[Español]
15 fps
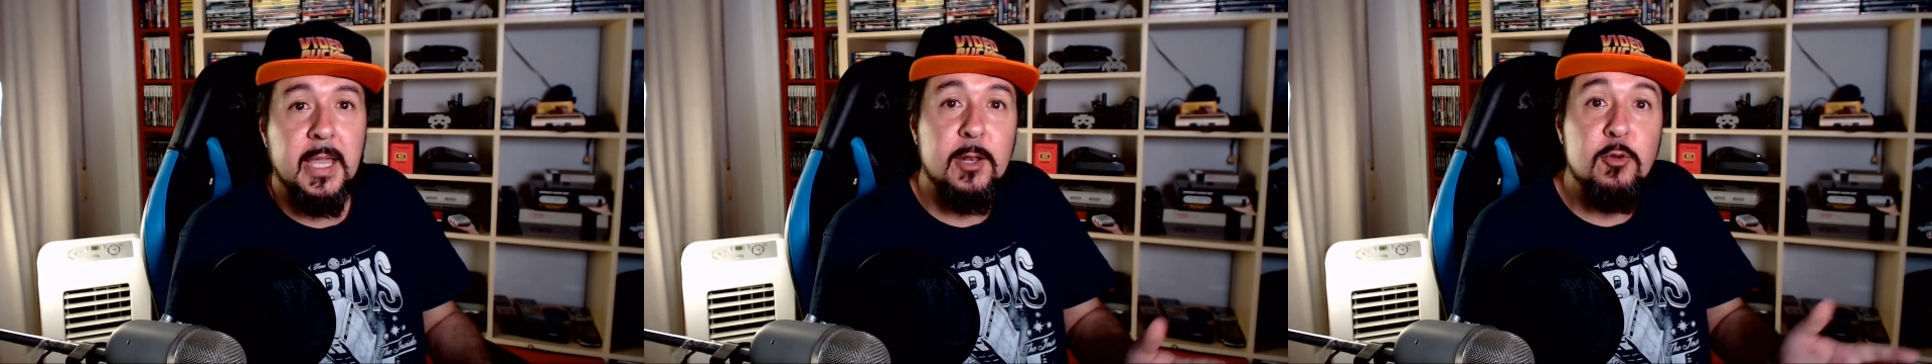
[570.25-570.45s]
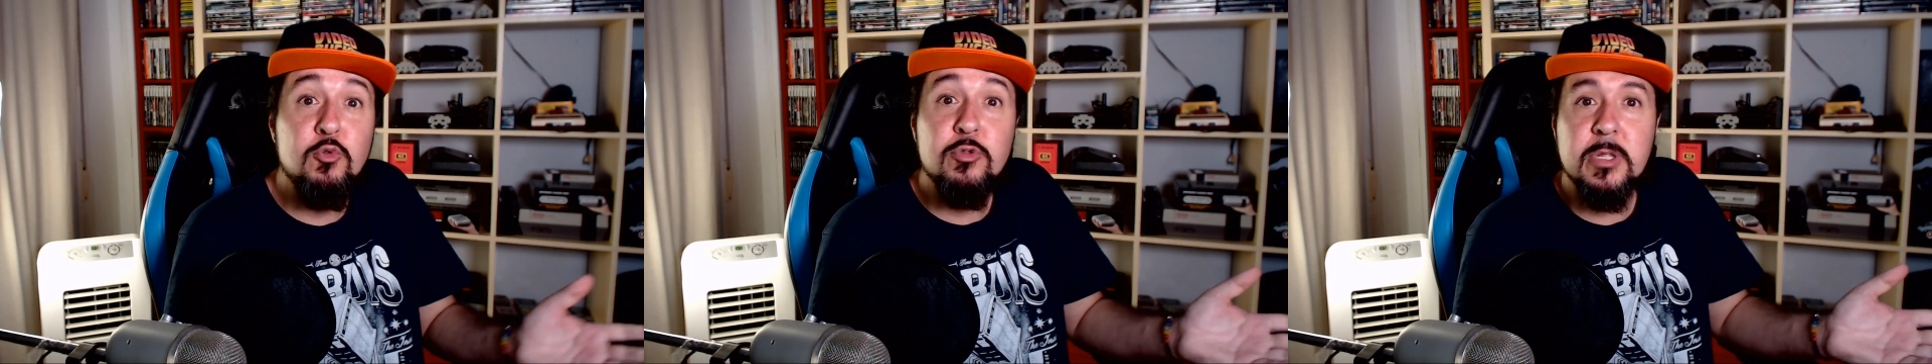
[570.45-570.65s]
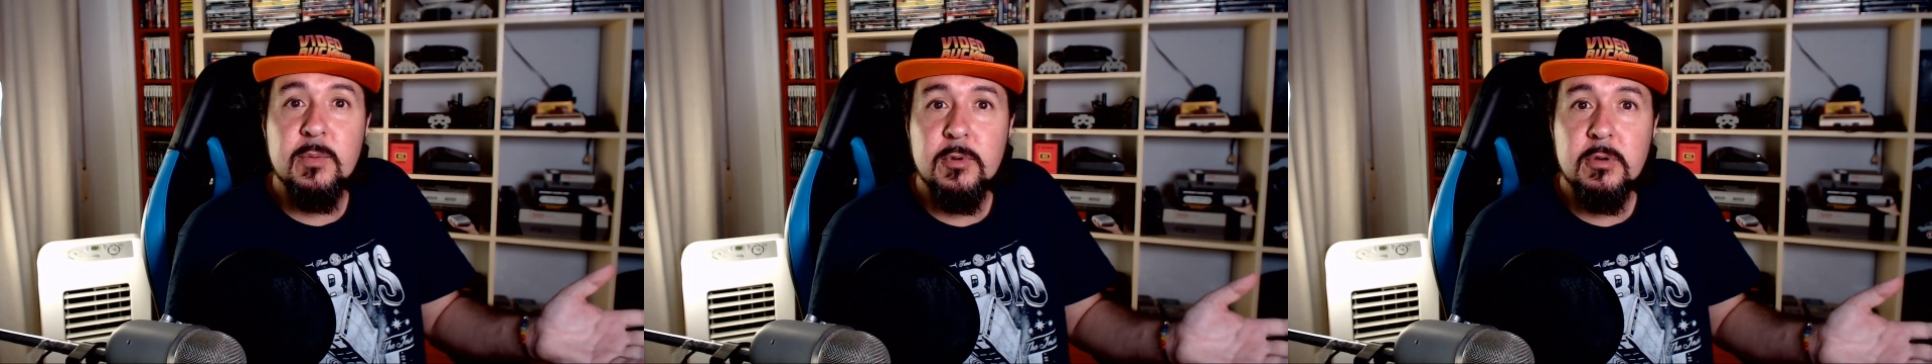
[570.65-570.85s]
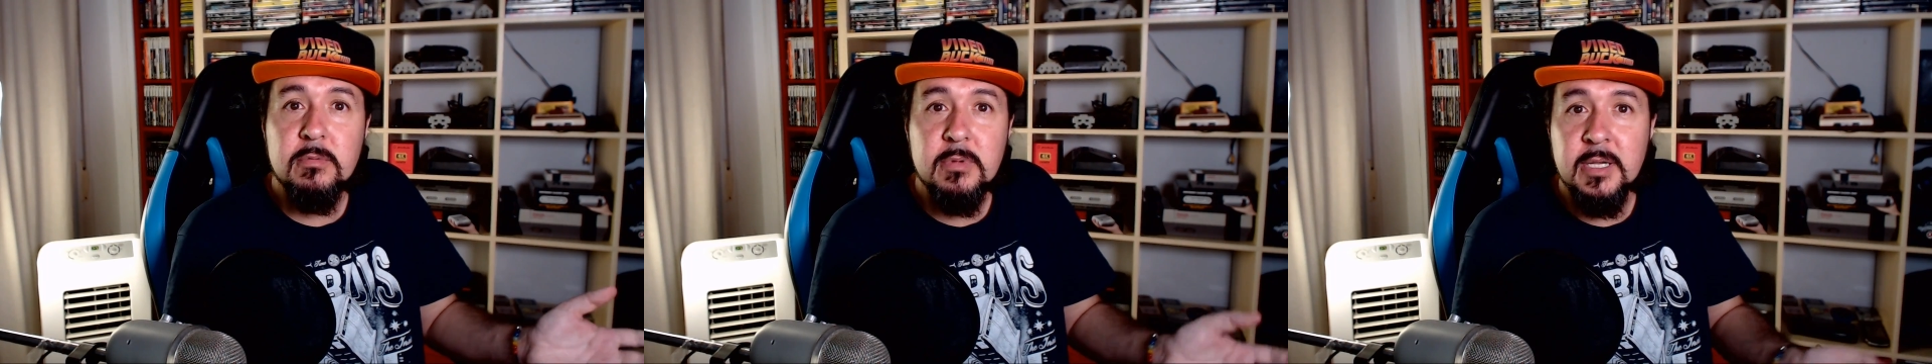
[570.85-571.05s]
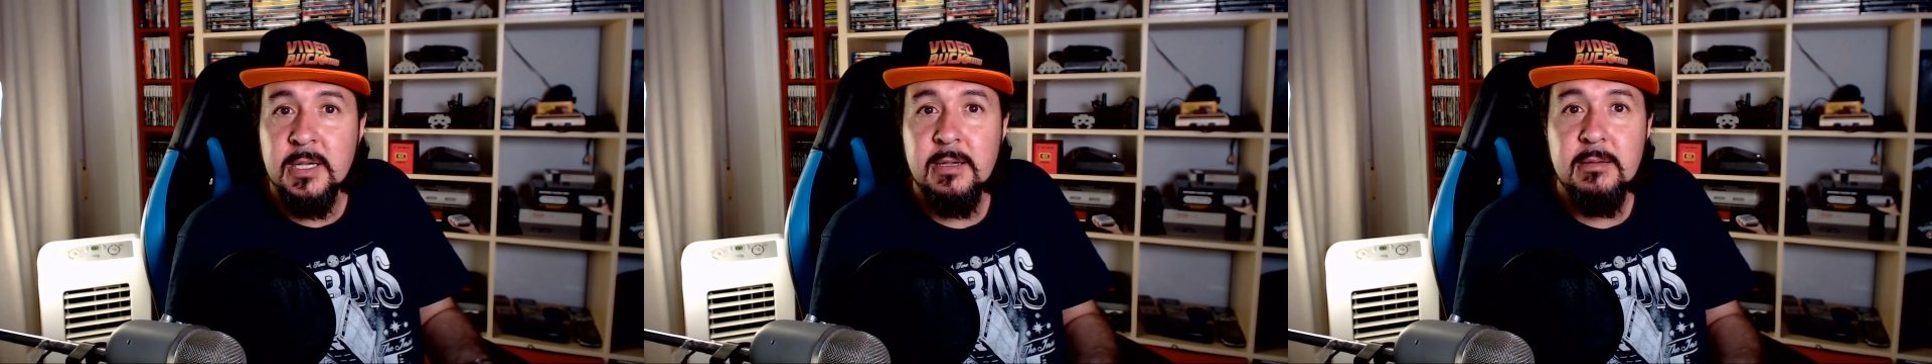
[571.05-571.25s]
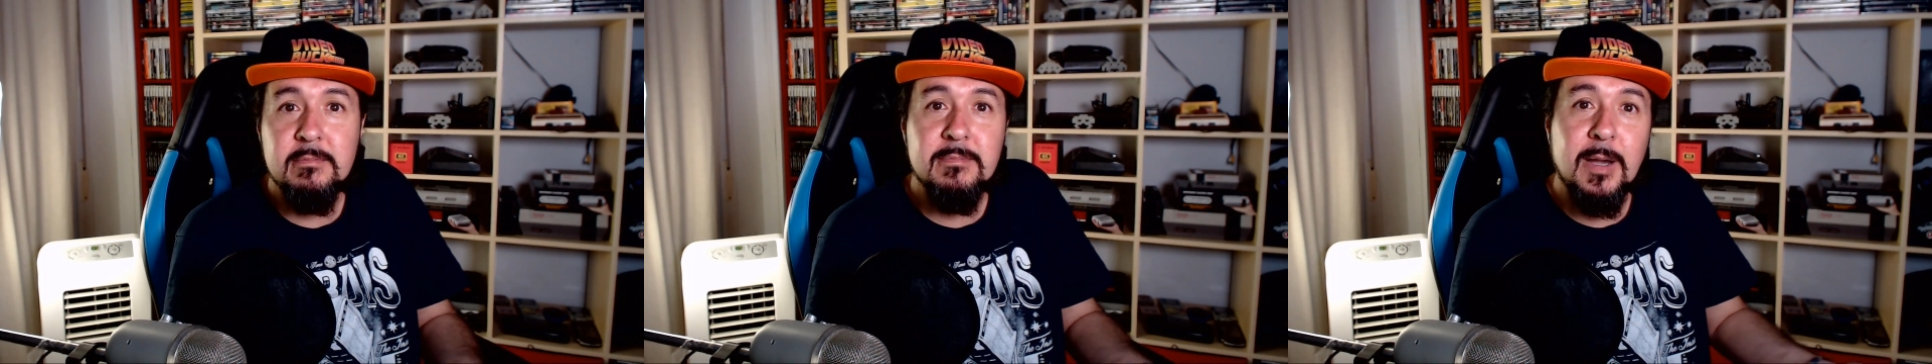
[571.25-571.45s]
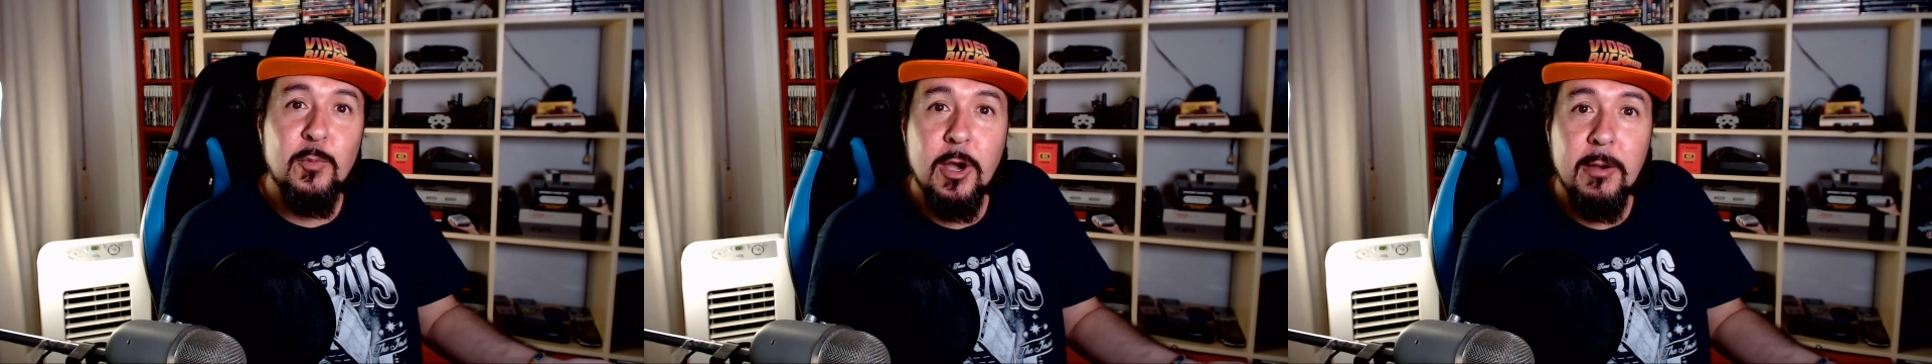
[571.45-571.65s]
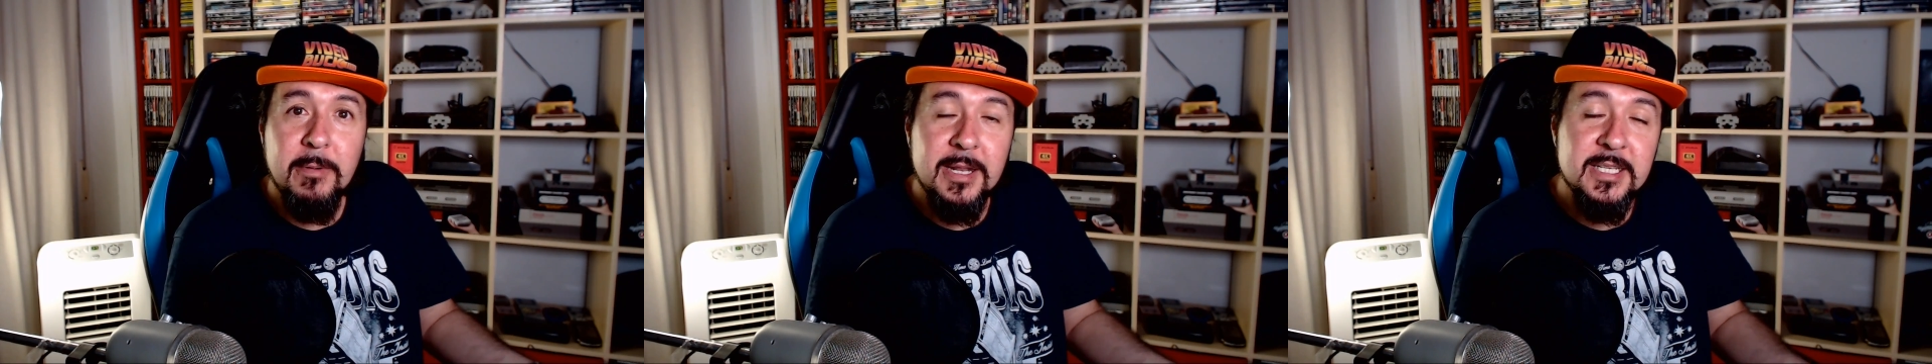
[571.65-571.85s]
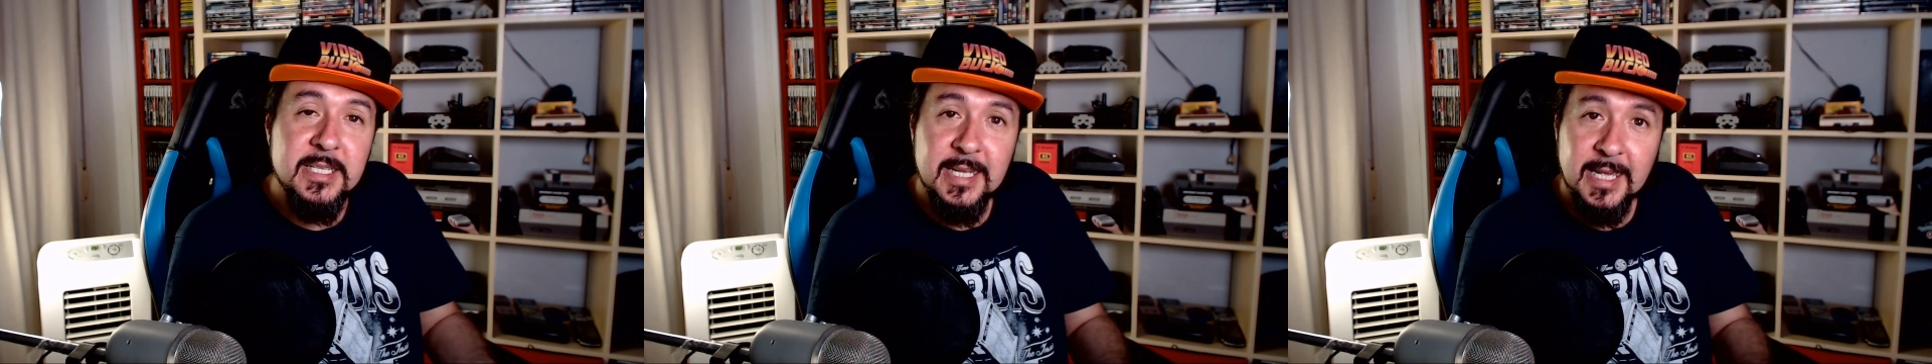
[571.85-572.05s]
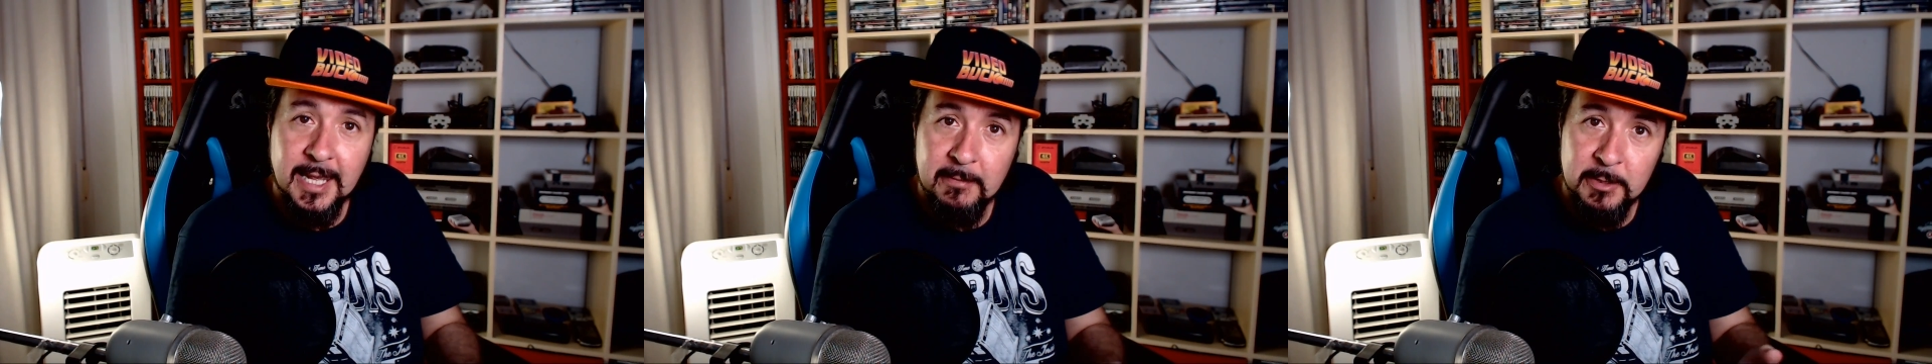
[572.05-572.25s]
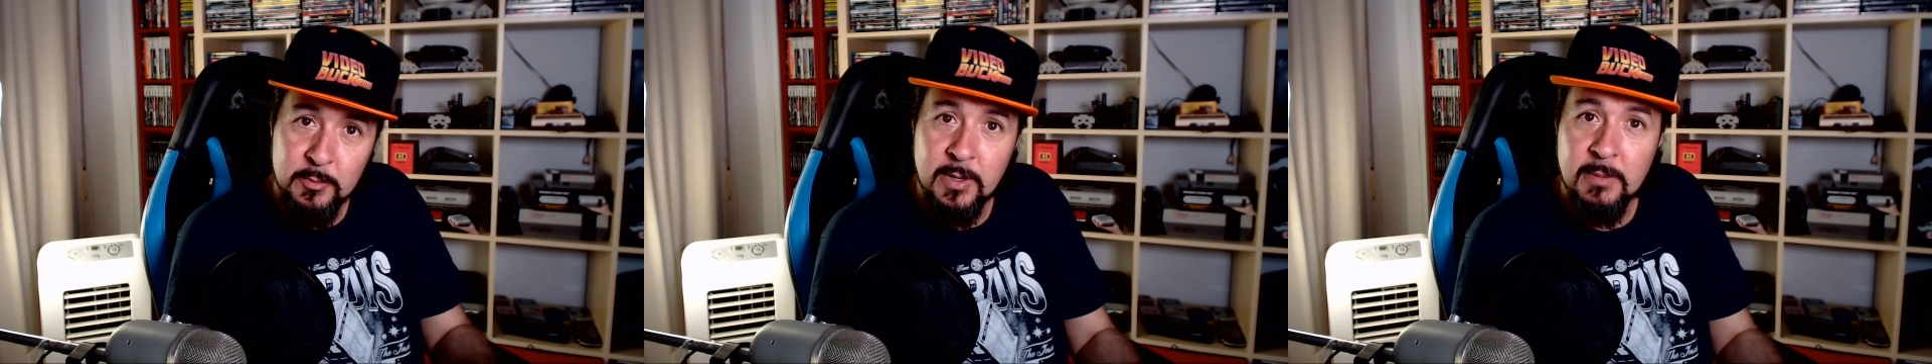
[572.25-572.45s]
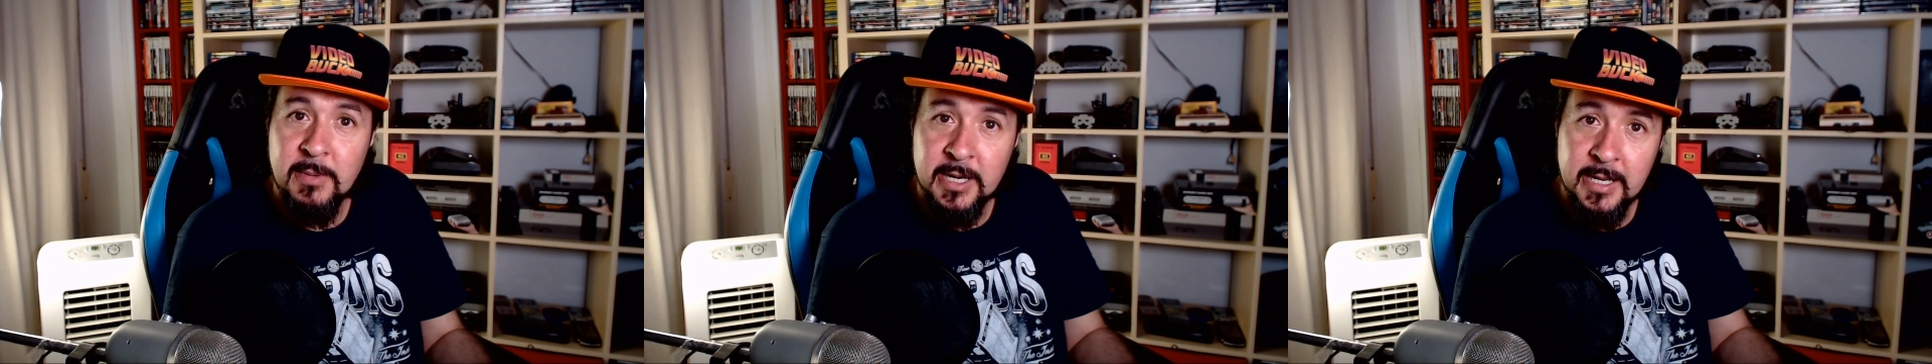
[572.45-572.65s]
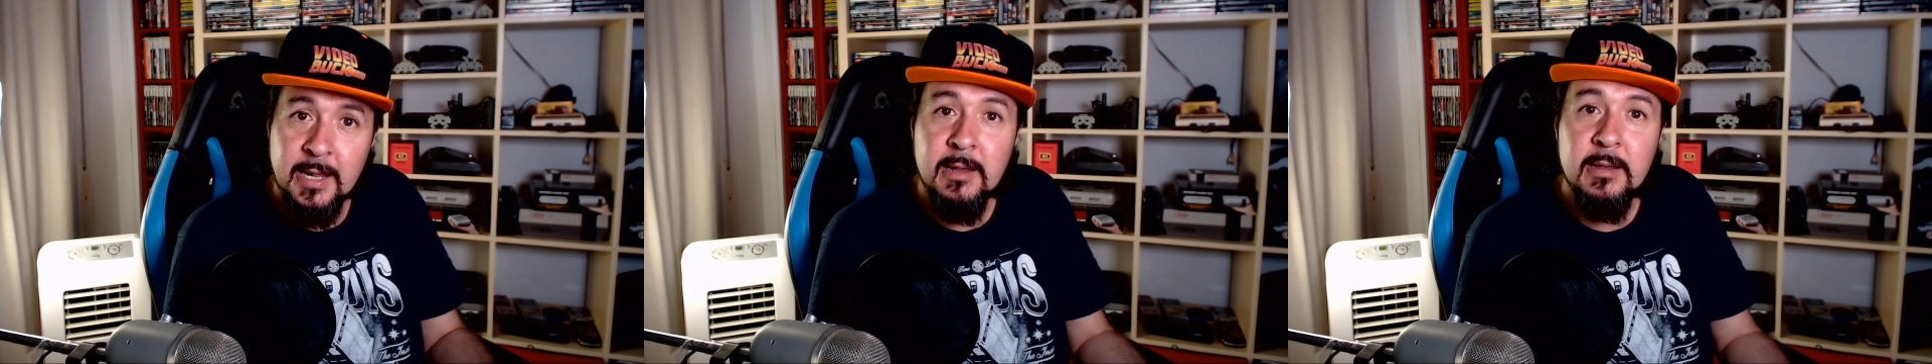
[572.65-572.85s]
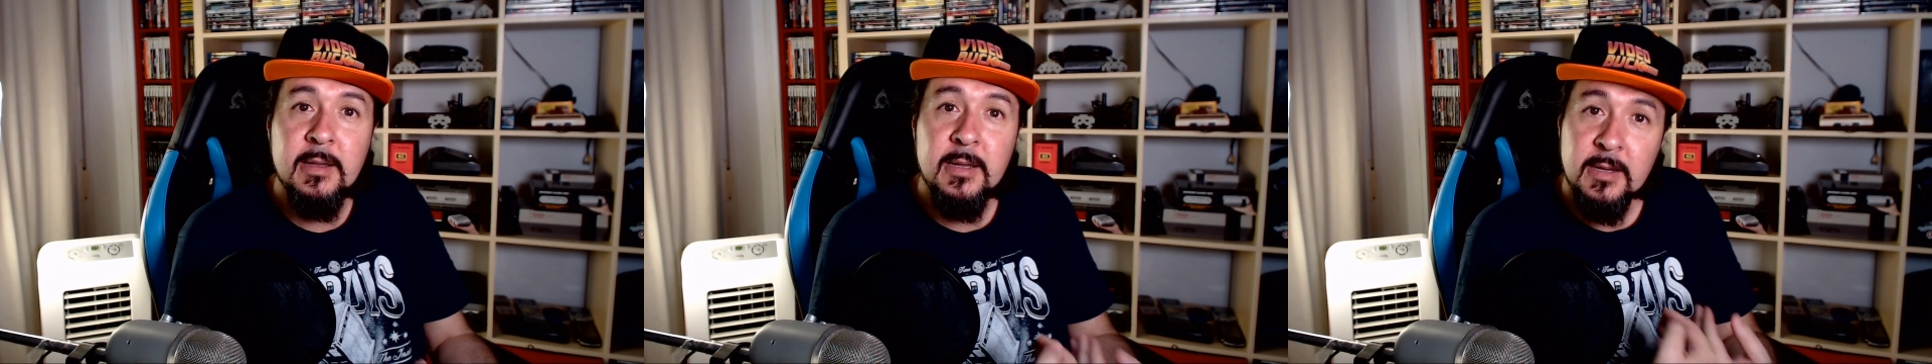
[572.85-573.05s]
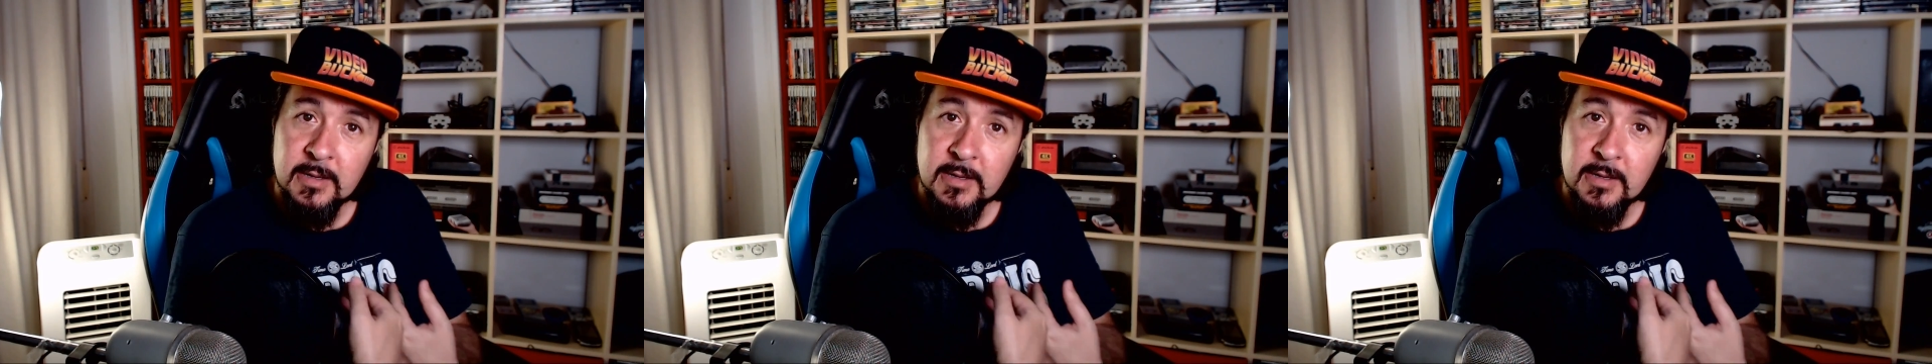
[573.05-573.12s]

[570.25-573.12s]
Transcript: el último, ¿eh? Vamos a ver si se acaba de una manera